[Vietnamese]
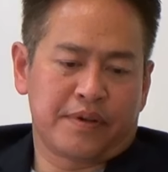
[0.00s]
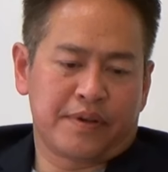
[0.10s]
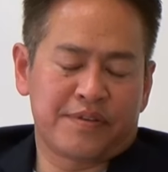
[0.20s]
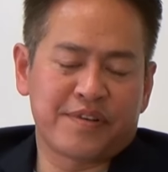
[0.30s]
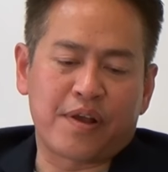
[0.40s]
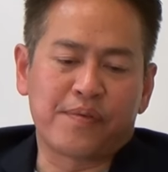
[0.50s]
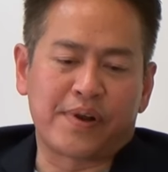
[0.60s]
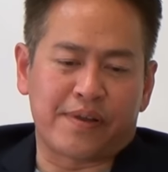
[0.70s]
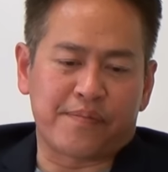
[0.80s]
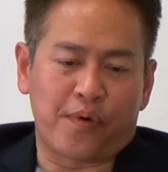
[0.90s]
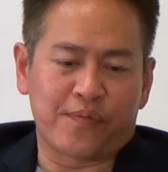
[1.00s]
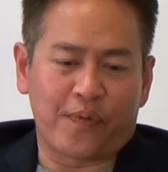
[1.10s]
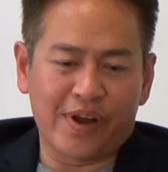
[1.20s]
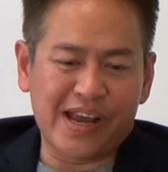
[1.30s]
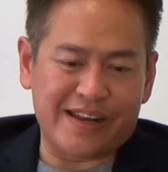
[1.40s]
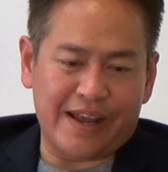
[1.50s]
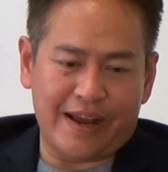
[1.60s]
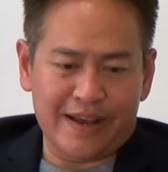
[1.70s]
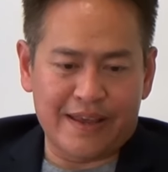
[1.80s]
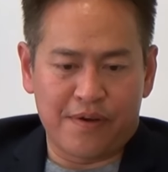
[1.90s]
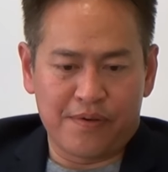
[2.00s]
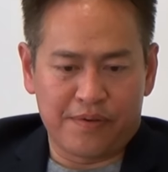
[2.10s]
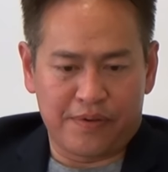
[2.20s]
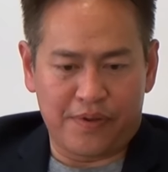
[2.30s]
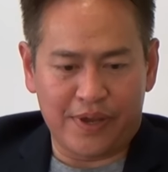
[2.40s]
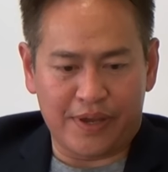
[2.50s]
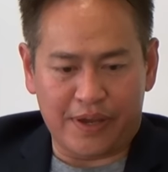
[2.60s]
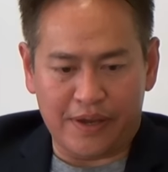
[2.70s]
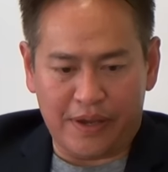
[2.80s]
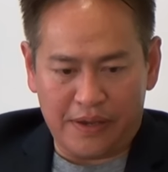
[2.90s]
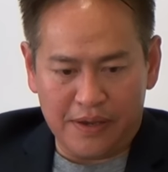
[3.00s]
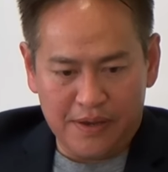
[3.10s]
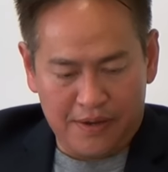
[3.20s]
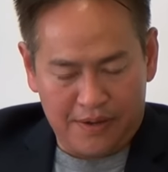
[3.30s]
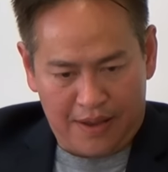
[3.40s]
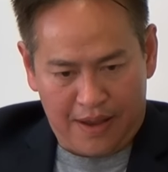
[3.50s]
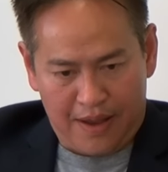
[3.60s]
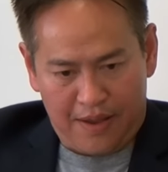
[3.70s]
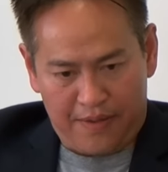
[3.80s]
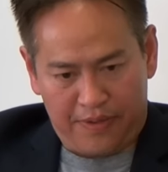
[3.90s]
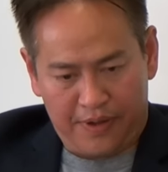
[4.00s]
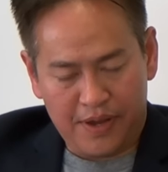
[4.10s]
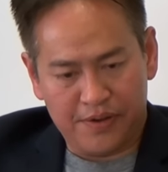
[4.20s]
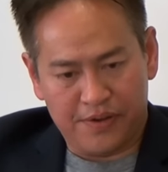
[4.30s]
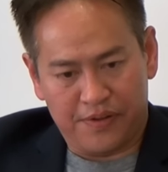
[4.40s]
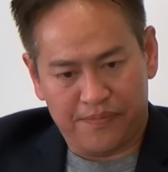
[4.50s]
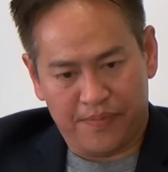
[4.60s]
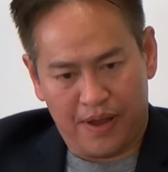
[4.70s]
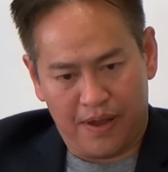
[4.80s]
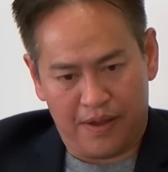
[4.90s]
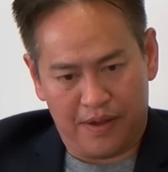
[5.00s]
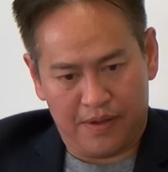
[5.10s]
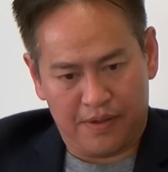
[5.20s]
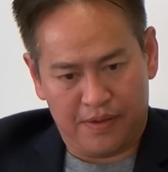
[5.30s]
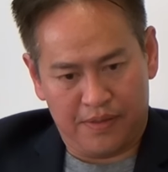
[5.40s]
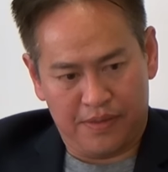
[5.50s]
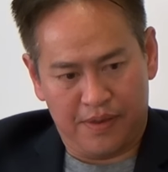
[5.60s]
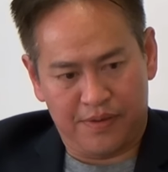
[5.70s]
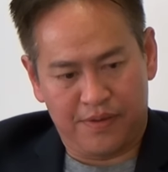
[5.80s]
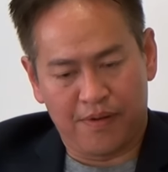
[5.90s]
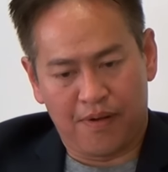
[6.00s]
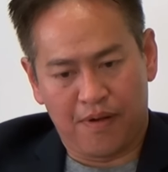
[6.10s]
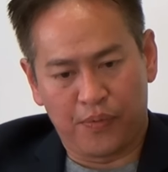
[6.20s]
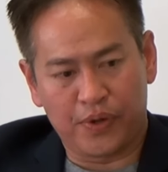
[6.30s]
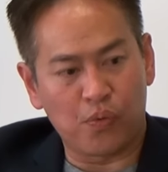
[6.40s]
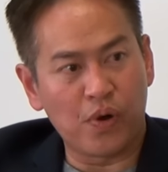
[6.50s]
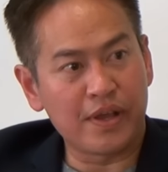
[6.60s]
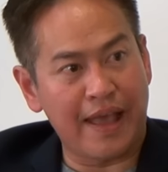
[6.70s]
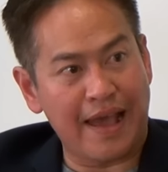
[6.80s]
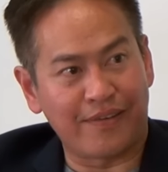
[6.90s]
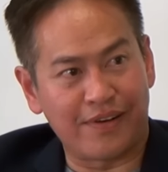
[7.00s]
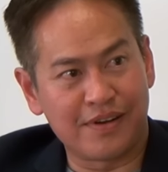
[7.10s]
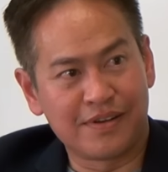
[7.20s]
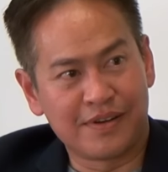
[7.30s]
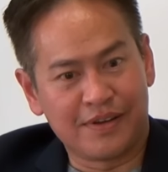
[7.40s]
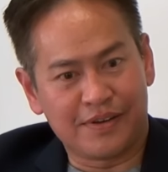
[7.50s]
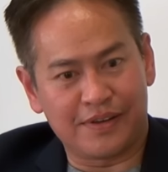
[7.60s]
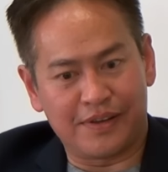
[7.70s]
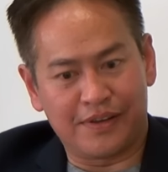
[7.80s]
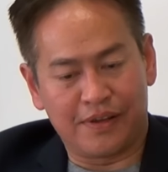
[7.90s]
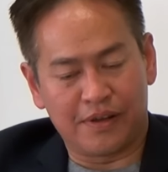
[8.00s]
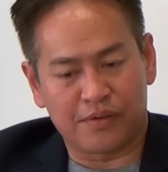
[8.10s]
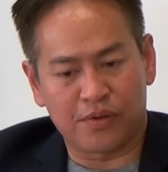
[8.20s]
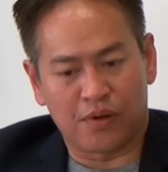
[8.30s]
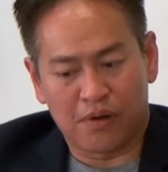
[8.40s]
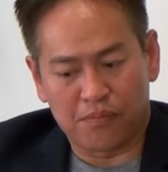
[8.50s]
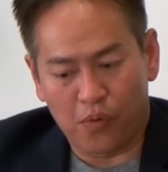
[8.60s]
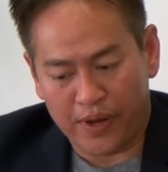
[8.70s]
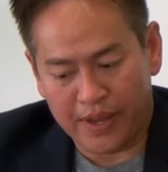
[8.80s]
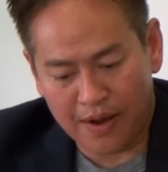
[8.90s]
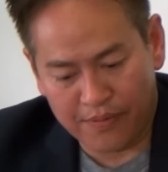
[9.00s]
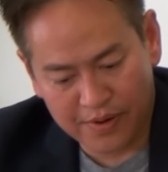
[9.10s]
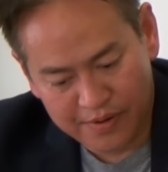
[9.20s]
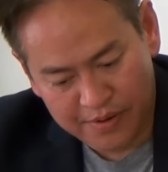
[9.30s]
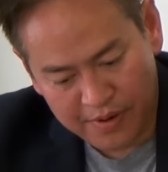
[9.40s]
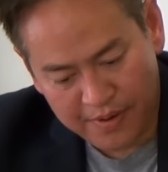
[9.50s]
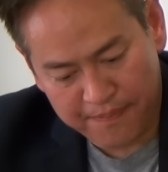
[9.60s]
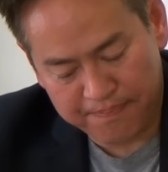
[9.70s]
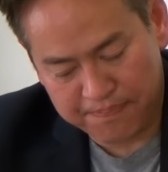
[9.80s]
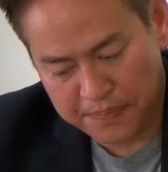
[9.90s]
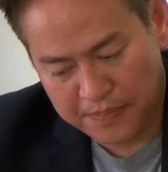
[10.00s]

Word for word: cái suy nghĩ của mình thì mỗi mỗi cái ngành nghề khác nhau nhiều khi kiệt nghĩ là những cái người mà dịch cho nguyên thủ quốc gia rồi đó thì cho bộ ngoại giao đó um,